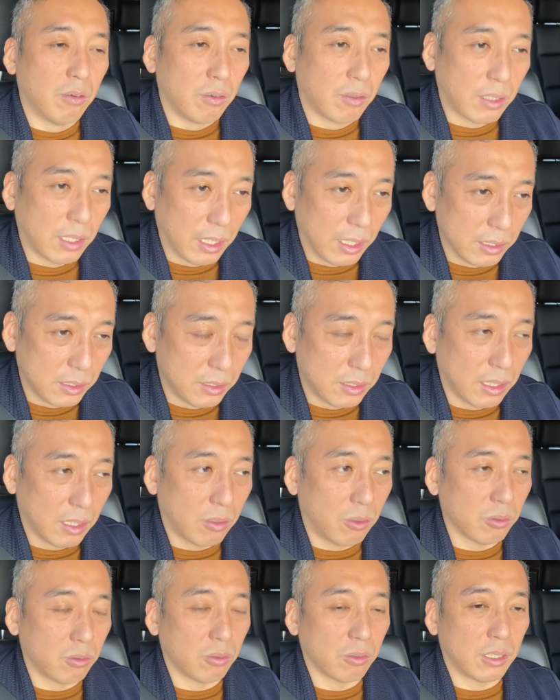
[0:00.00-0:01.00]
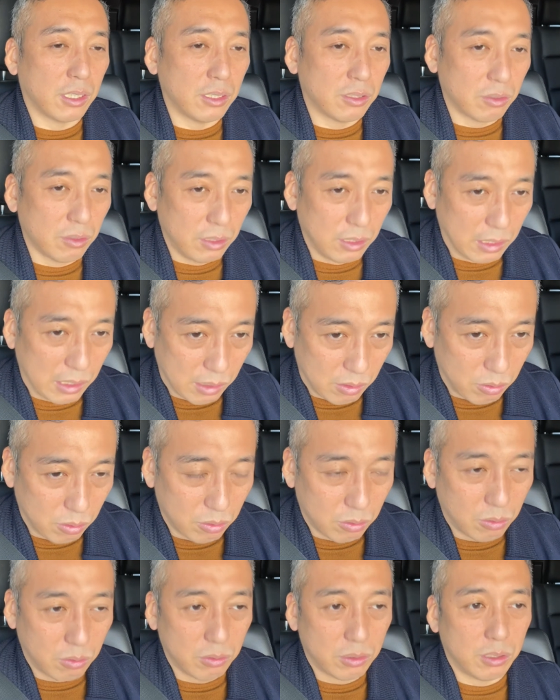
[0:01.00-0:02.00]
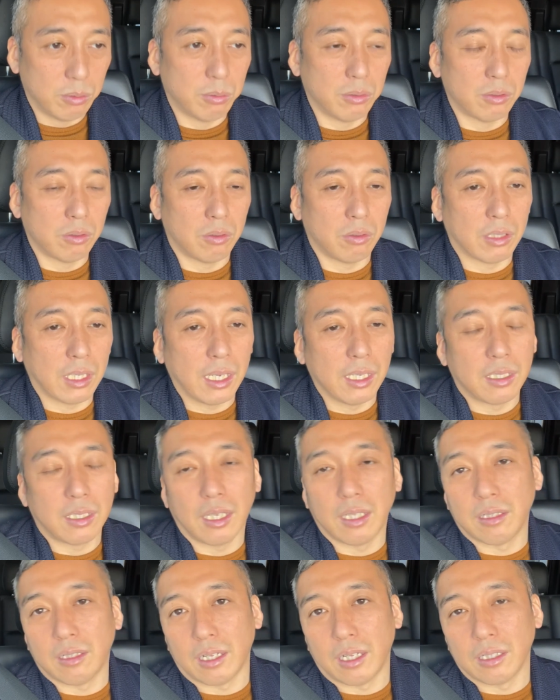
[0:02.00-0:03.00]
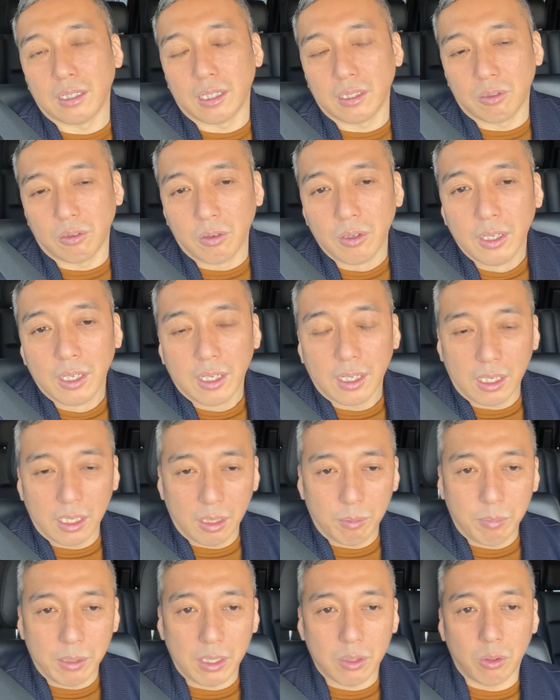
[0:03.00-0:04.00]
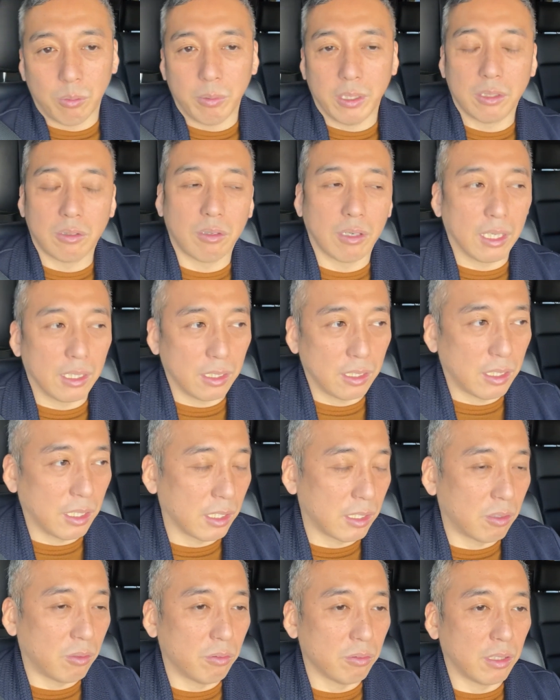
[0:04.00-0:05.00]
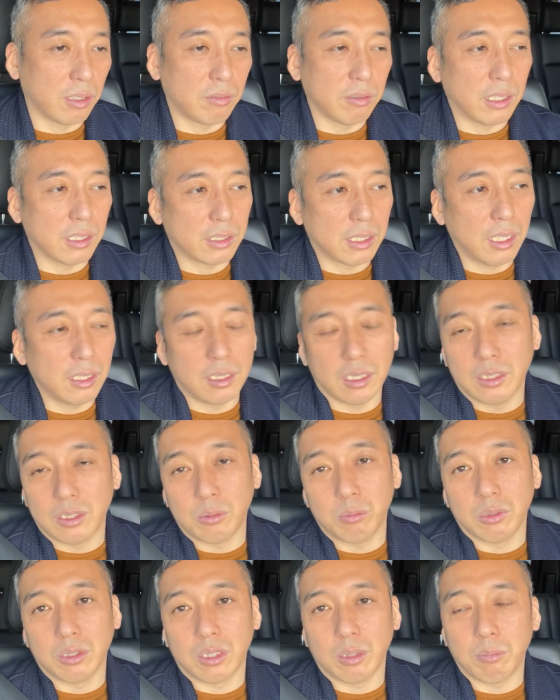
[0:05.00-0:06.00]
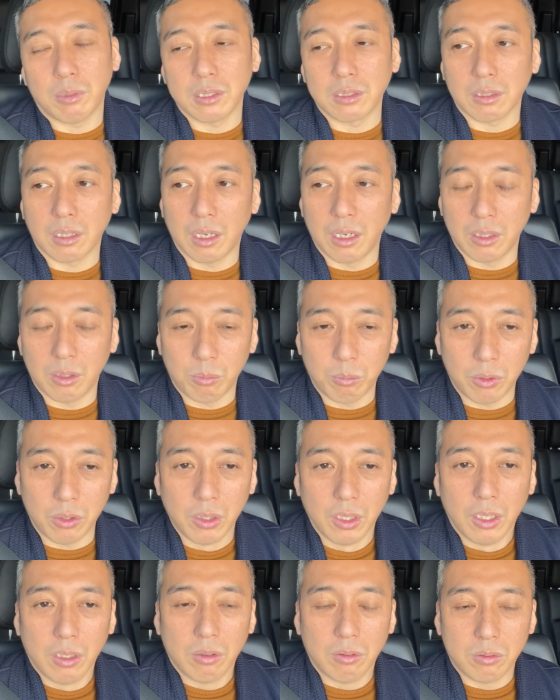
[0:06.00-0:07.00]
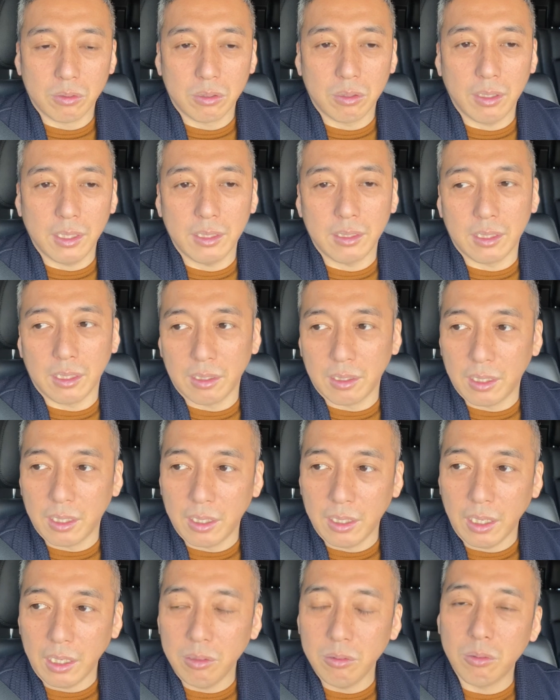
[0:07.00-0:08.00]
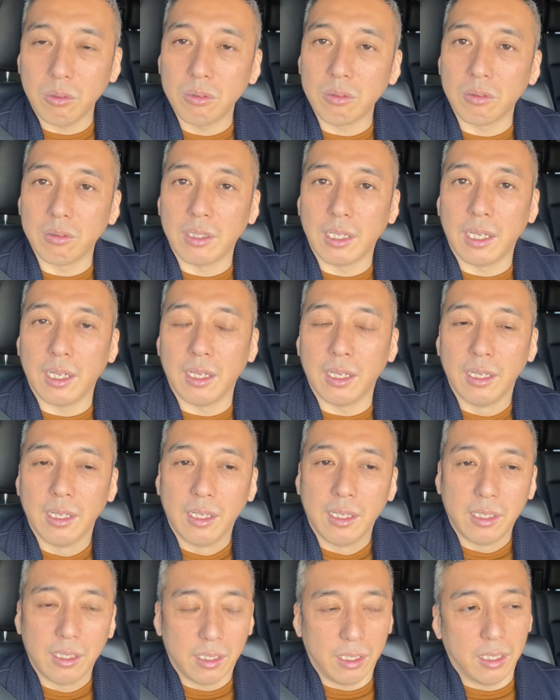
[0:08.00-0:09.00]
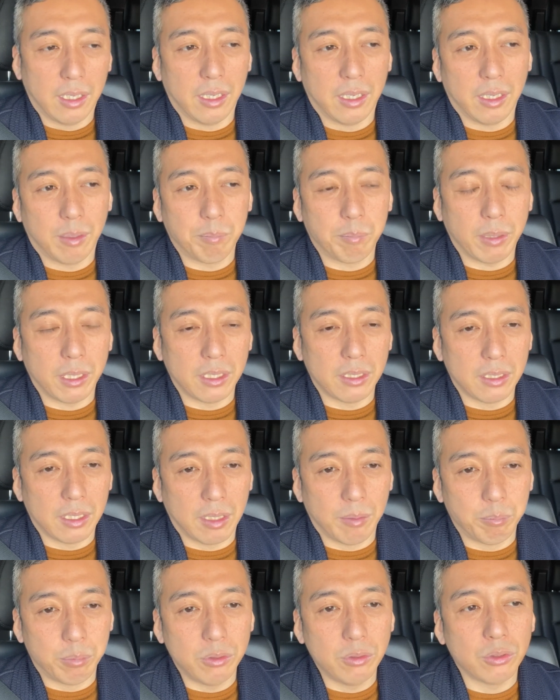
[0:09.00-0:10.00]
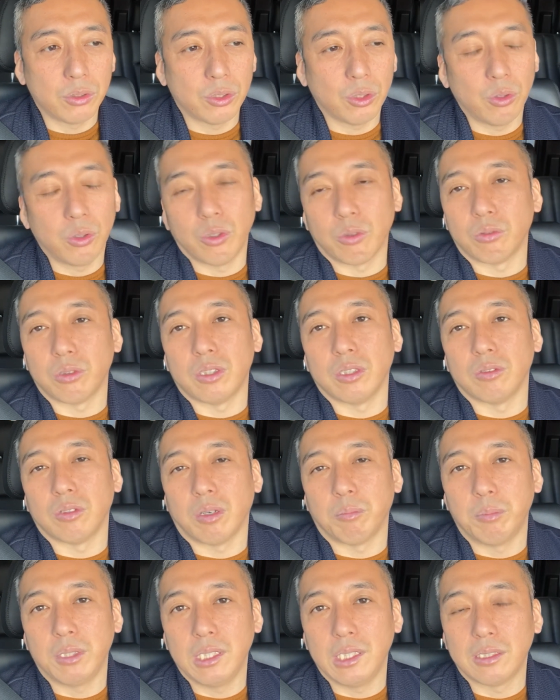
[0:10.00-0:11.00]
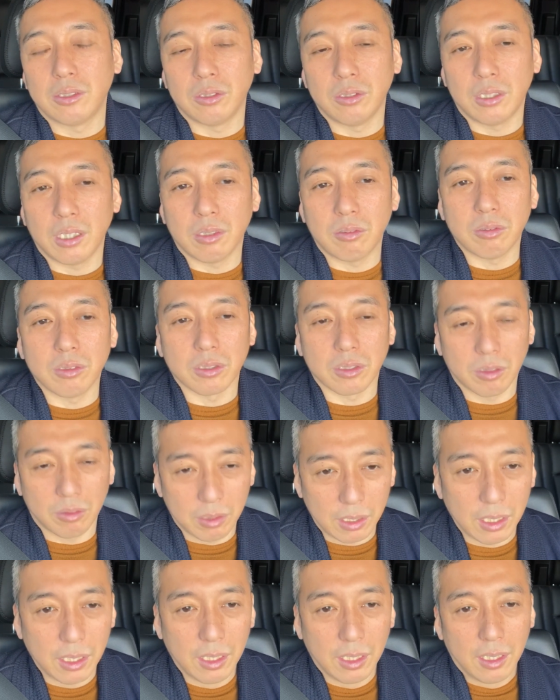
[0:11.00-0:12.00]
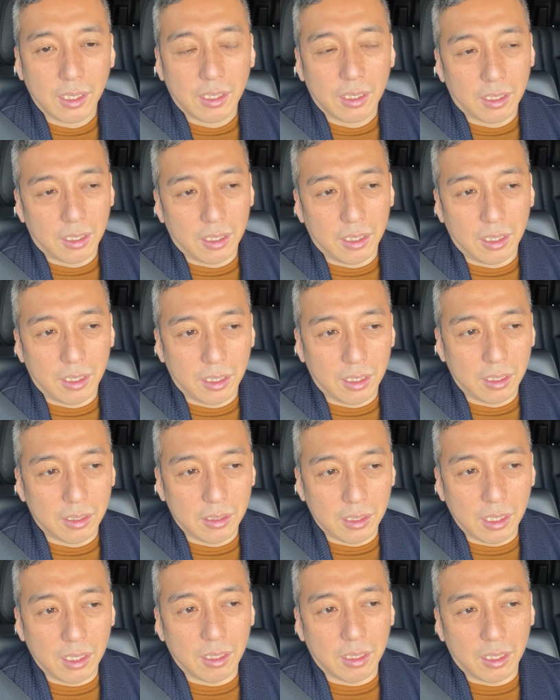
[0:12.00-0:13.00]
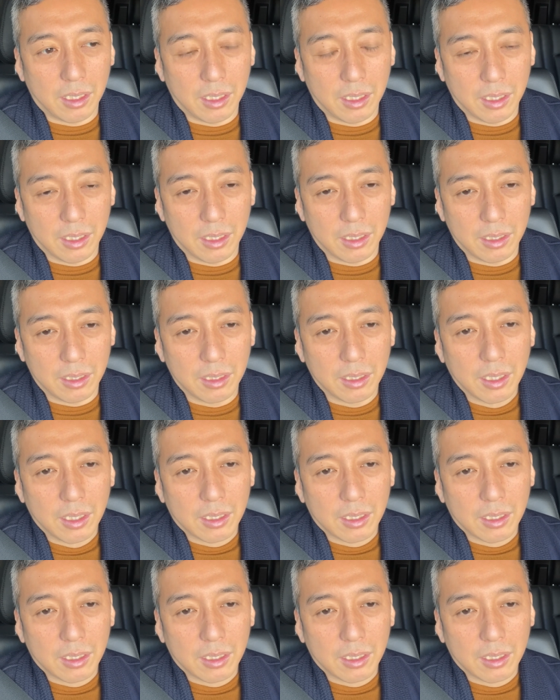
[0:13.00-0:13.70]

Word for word: 感じたこと、気づいたことを自分分の体験談などあればコメント欄に書き込んでくださいっていつも言ってますけれども、それってね、やることで、えー、やっぱりね、文章力っていうのは身についてくるんですよね。えー、で、えー、